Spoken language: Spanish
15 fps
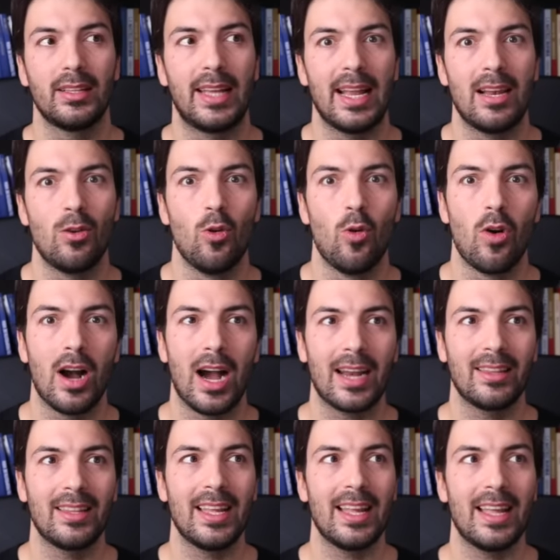que en
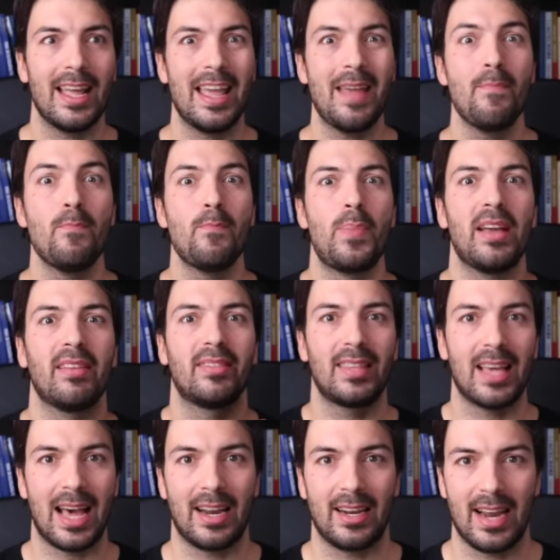lugar de
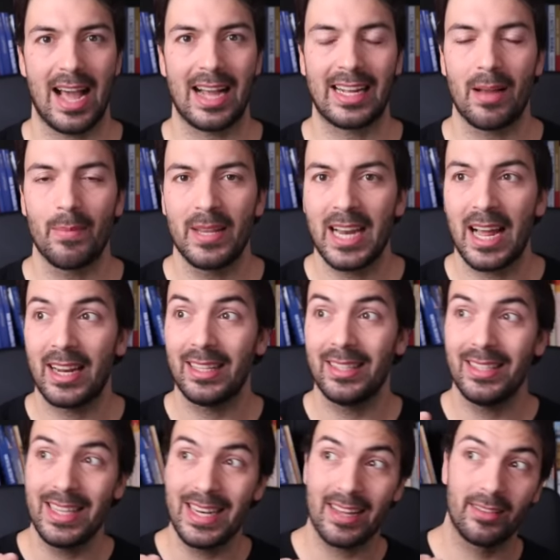empezar a caminar
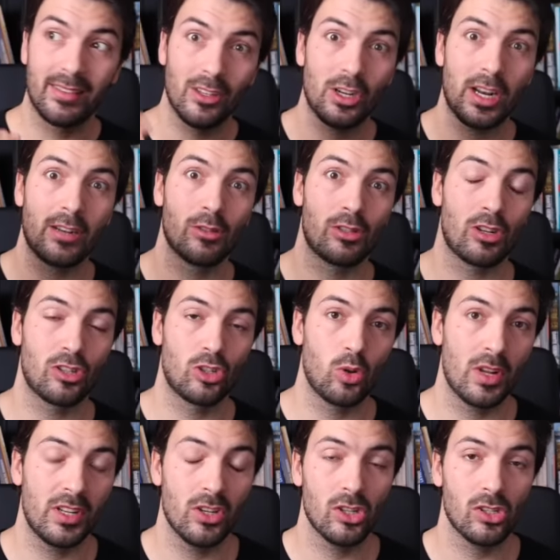en dirección a nuestros
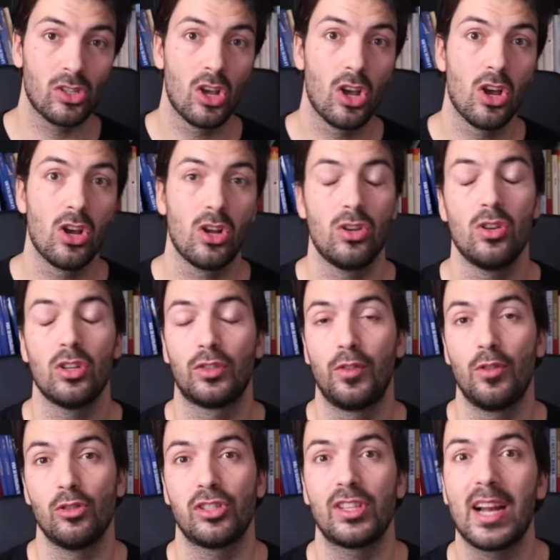sueños, nos
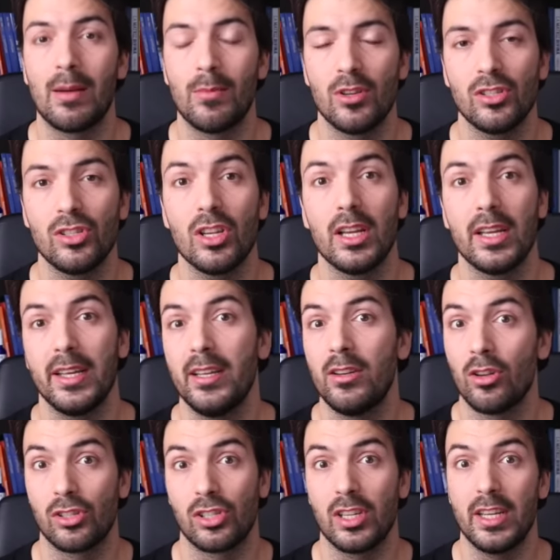frustramos y
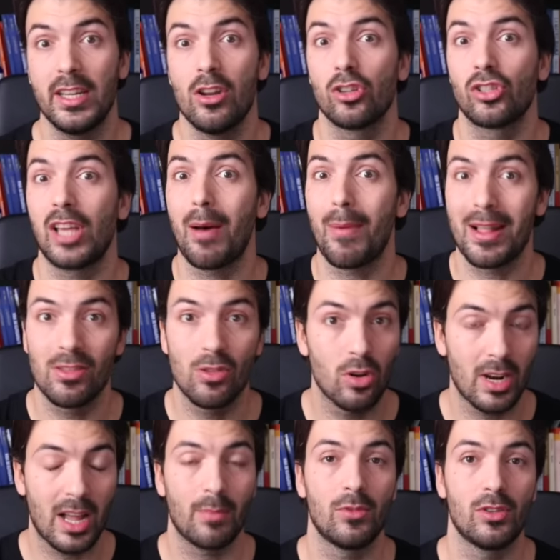nos, y nos
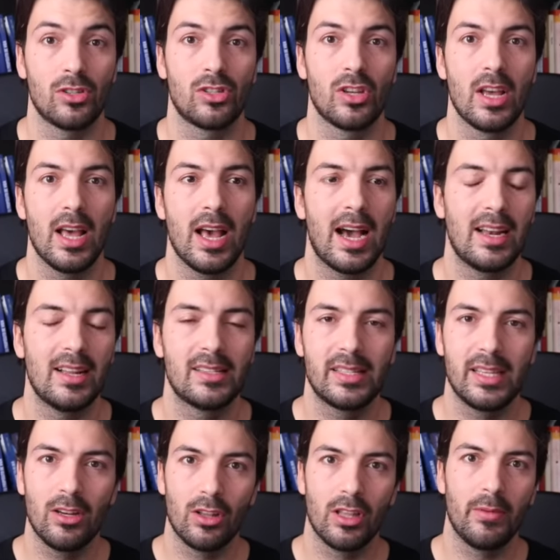abandonamos al
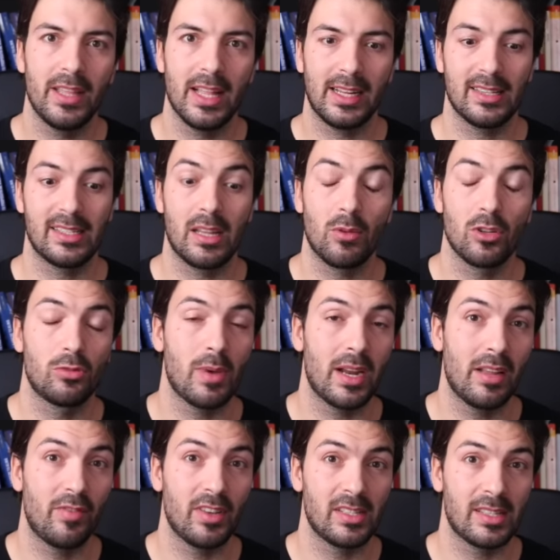estilo de vida que estamos
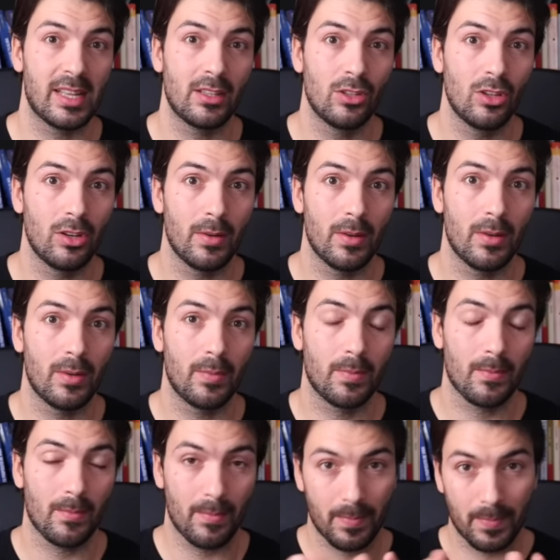manifestando
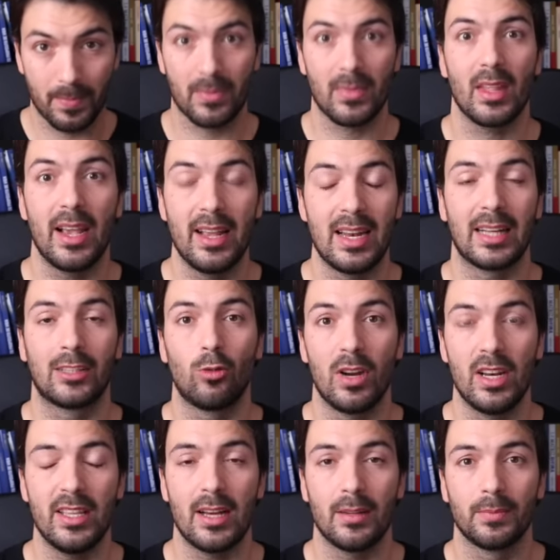en la
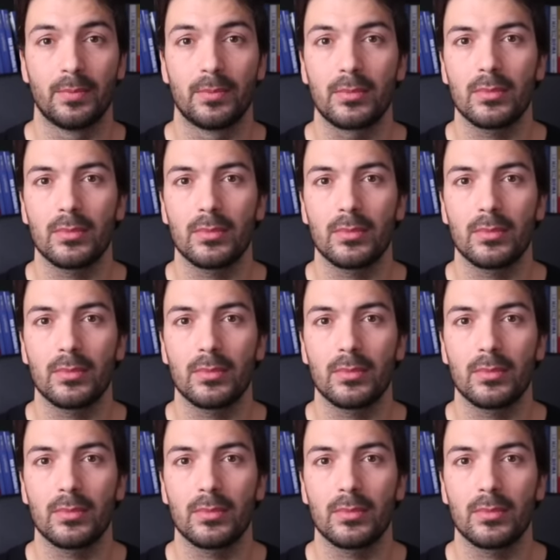actualidad.